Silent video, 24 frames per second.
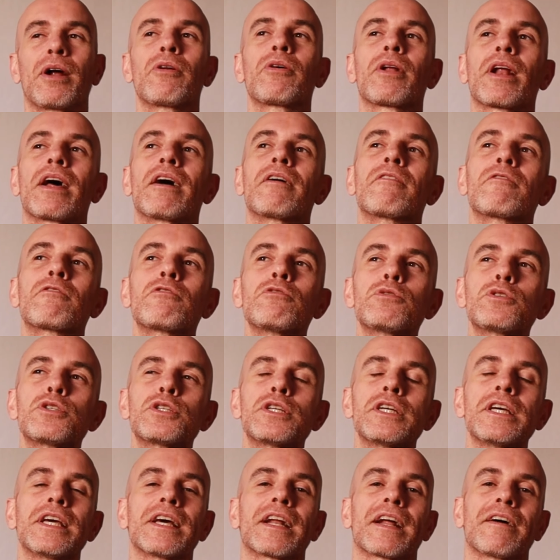Allora
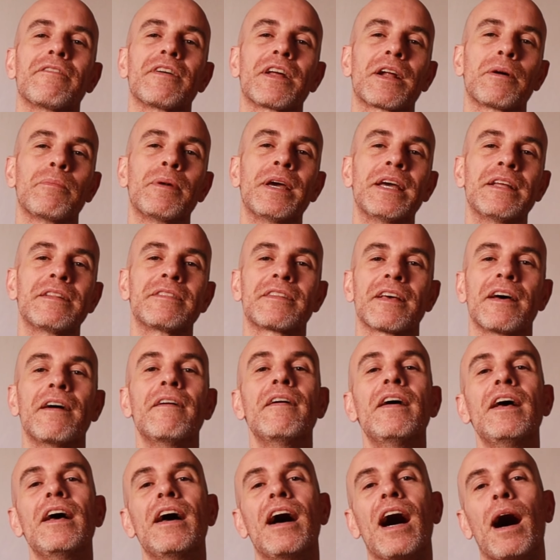riuscire veramente
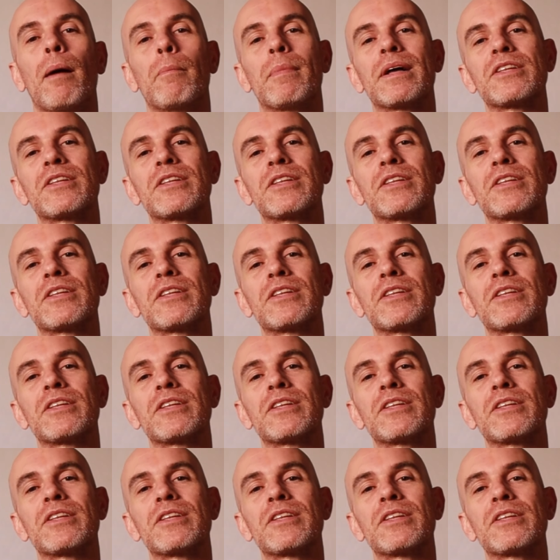a